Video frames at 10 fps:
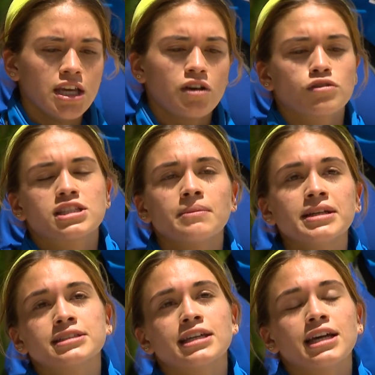y
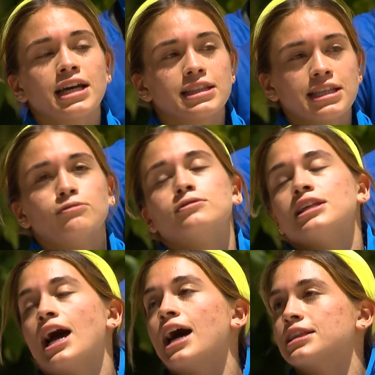justamente un
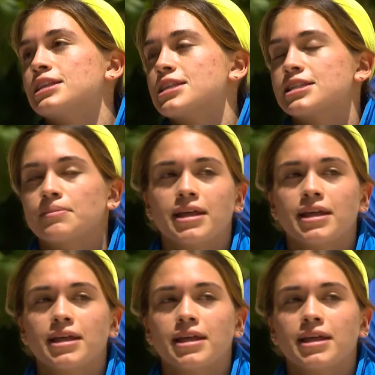día antes de esta